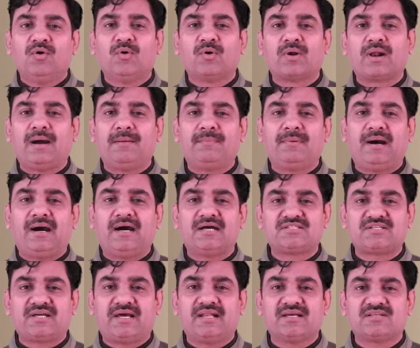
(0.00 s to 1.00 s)
और अब
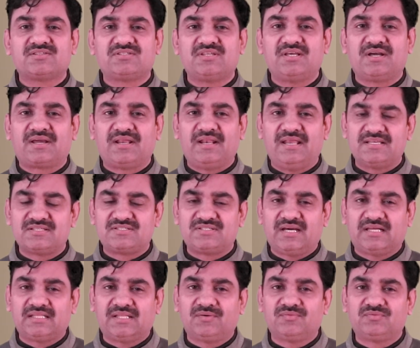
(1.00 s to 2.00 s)
अचानक से अखिलेश
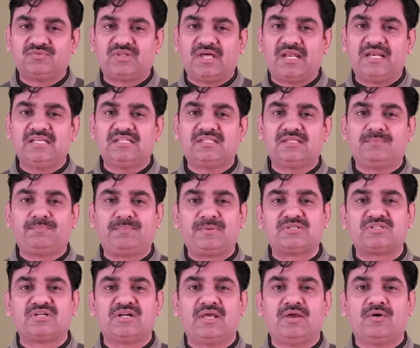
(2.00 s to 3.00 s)
यादव दलित
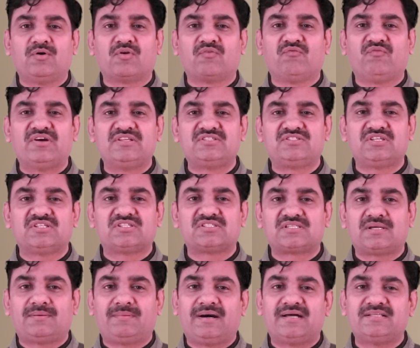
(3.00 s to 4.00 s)
पिछड़े और वंचित
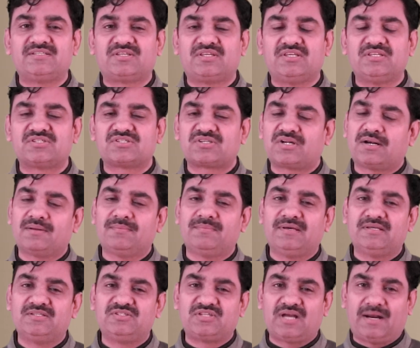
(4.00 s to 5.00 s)
समाज की शरण
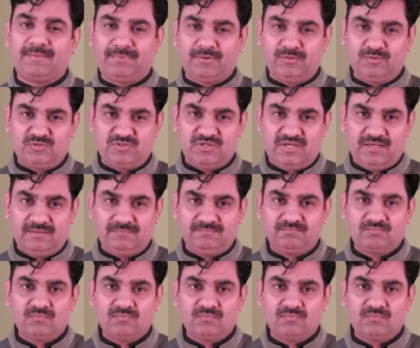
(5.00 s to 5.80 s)
में जा पहुंचे